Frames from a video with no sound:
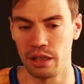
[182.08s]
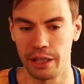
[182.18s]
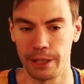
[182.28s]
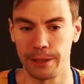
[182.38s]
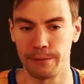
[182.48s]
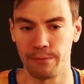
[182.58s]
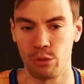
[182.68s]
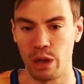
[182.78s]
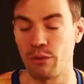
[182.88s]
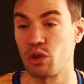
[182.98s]
um,
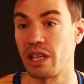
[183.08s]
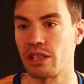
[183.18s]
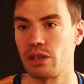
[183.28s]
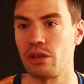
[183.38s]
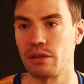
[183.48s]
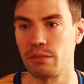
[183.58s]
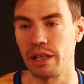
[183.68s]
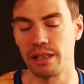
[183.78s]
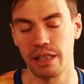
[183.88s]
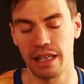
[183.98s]
una frustración, voy
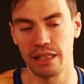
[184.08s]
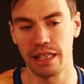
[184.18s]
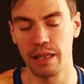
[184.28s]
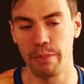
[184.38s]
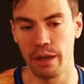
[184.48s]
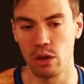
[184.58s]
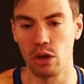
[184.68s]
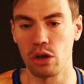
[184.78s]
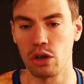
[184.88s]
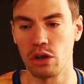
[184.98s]
a decir así,
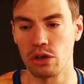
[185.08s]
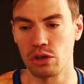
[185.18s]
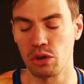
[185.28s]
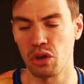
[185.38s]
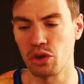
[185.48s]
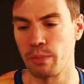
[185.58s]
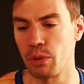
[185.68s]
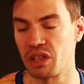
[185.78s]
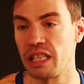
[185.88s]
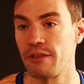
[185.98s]
pero son, todos son
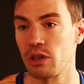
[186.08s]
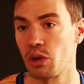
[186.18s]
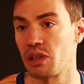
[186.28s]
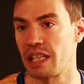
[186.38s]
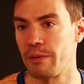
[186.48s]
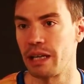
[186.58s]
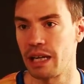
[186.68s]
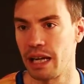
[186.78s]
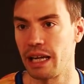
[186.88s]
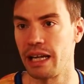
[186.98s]
positivos, todos saben
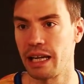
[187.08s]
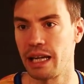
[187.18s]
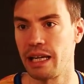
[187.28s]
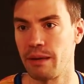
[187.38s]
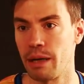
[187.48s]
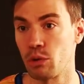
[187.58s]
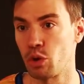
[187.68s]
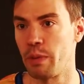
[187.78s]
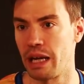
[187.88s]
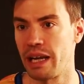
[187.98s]
que, que, vamos a
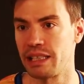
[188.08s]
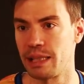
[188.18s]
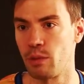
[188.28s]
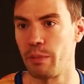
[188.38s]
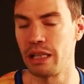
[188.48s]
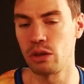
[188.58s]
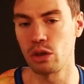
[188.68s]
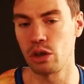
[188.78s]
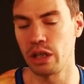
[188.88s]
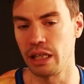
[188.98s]
superar ese
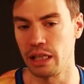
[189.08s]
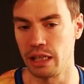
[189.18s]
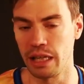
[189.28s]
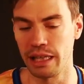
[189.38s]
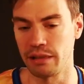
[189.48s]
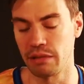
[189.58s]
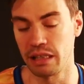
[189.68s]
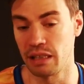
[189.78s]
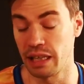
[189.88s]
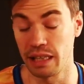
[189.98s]
momento y nada,
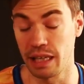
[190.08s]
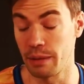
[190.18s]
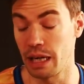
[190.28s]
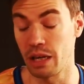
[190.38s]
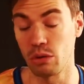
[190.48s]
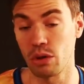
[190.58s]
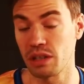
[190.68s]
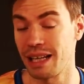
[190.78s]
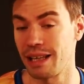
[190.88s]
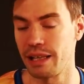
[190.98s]
hay que trabajar
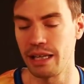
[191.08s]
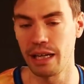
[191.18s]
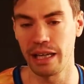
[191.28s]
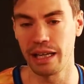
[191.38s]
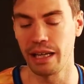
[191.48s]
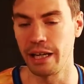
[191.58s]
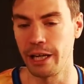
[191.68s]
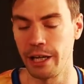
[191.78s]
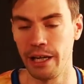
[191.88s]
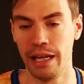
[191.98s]
duros cada día, hay
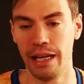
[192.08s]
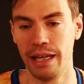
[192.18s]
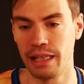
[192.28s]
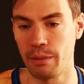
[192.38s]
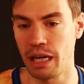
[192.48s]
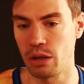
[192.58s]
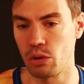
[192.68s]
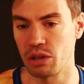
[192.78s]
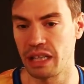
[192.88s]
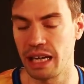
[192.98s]
que trabajar
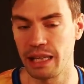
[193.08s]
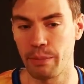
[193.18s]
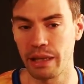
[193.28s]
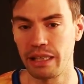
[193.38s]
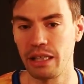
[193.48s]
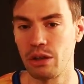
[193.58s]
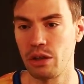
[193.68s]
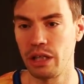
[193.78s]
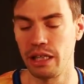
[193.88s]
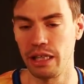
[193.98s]
duros en cada
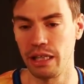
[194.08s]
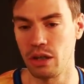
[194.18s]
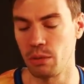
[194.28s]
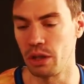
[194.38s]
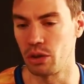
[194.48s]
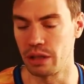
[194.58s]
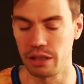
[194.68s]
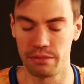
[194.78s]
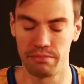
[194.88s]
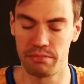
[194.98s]
partido y como he dicho
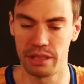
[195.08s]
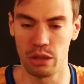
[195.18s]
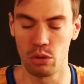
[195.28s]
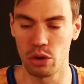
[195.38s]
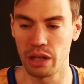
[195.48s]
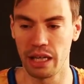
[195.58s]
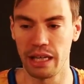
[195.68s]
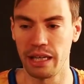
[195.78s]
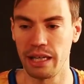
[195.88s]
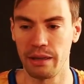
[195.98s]
antes, seguro
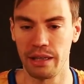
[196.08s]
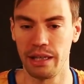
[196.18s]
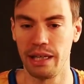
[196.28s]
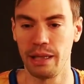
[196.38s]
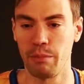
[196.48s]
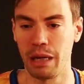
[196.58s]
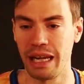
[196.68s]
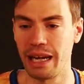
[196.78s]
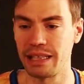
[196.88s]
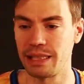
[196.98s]
que va a
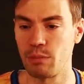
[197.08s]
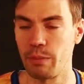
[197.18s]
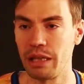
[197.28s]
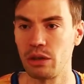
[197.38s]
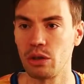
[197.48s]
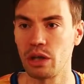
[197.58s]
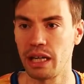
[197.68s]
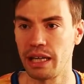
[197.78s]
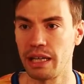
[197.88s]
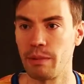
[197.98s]
llegar ese momento
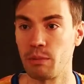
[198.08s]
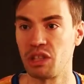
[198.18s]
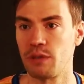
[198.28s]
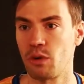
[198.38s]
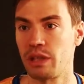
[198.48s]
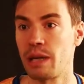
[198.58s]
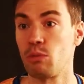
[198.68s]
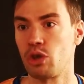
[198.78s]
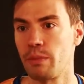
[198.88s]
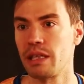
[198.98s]
que vamos a disfrutar
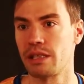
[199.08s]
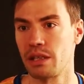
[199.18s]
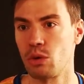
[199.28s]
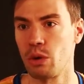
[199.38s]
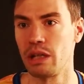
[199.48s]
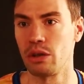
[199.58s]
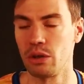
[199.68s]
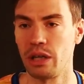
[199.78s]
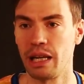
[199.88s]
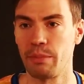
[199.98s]
mucho más
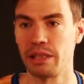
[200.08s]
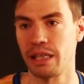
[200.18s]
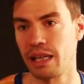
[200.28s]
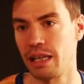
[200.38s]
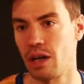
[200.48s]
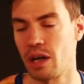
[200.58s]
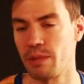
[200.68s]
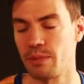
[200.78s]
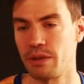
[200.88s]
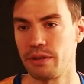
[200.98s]
jugando en la pista que ahora
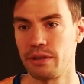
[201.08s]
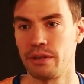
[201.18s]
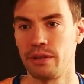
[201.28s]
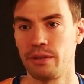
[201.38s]
mismo.